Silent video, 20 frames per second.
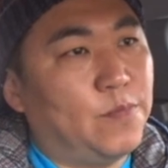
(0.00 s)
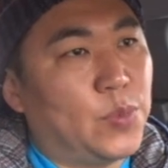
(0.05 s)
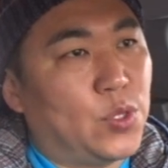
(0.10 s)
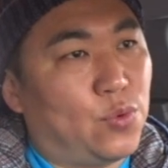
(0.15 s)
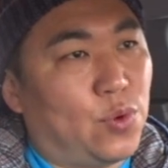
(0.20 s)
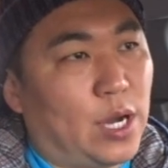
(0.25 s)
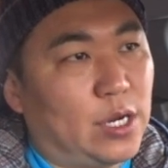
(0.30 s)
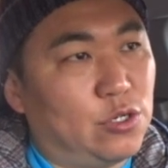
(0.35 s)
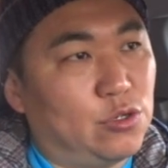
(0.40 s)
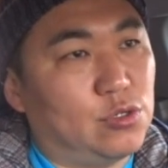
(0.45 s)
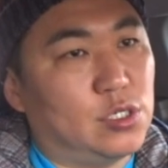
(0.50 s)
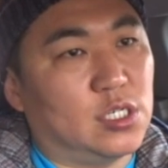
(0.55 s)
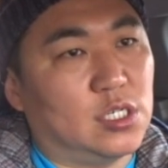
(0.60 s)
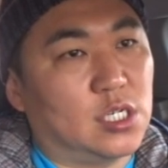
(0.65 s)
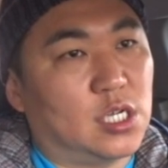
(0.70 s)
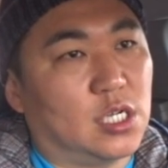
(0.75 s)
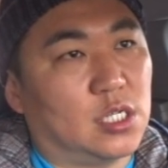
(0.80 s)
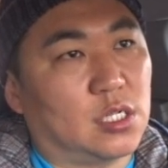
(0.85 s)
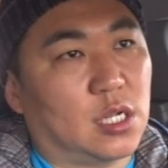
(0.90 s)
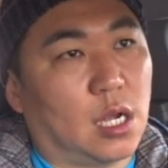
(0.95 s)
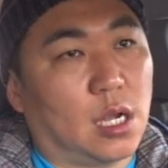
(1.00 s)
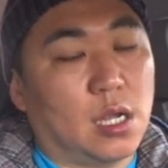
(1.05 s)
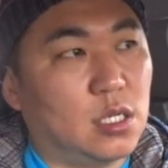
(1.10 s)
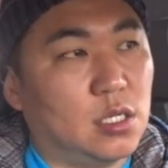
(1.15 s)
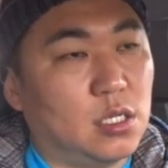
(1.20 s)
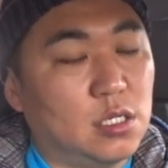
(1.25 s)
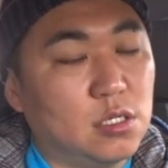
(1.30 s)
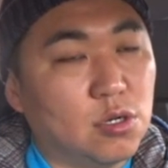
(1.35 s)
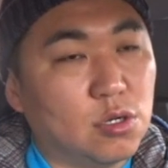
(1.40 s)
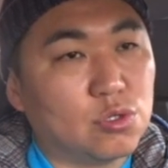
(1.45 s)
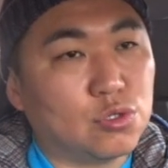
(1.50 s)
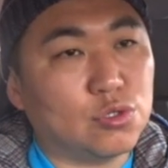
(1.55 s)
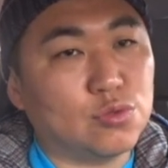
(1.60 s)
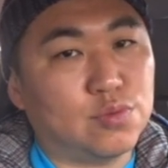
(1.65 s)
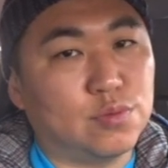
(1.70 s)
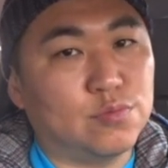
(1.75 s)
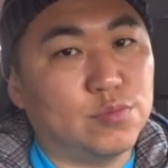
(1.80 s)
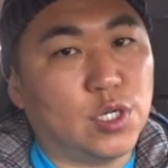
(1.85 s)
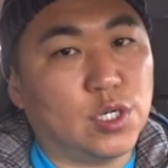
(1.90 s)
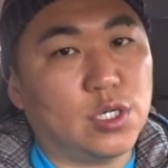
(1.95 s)
와류를 일으킨다 이것도
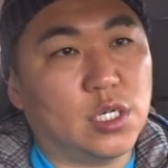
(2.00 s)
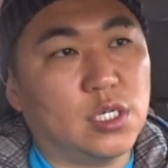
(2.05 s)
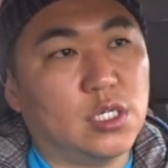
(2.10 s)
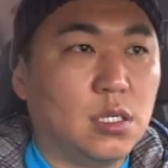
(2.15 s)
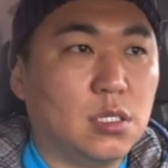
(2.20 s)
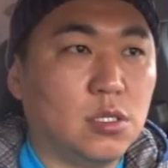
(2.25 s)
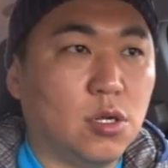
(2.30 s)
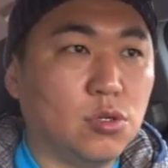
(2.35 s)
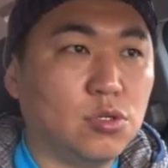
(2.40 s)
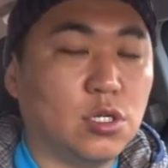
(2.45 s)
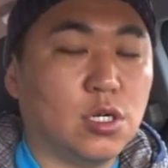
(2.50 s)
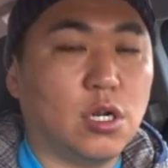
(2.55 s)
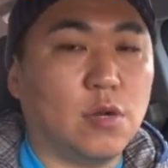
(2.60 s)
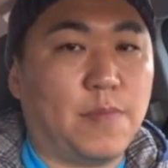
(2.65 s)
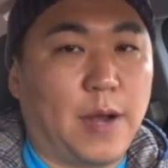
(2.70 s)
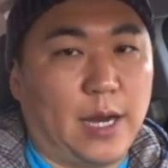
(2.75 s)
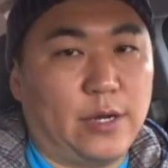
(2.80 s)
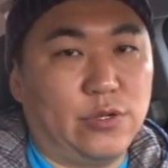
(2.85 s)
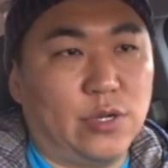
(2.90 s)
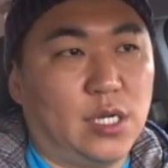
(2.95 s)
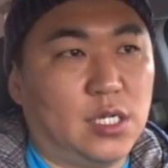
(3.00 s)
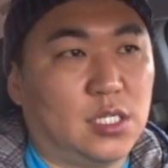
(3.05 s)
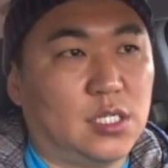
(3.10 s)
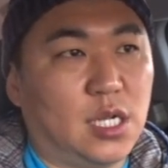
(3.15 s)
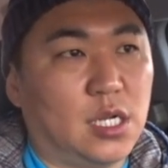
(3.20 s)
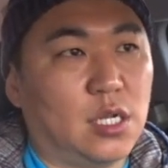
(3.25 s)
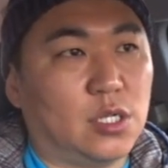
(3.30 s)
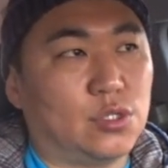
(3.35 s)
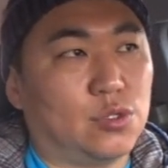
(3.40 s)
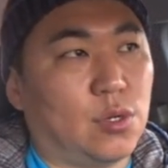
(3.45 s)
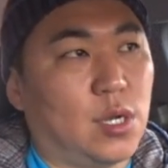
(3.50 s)
분명히 성능을 발휘하긴 하겠죠